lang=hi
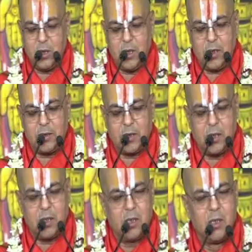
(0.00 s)
एक
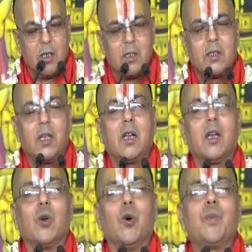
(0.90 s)
जगह तेरह
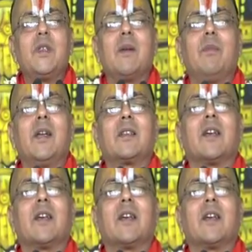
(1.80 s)
गोपियां बैठ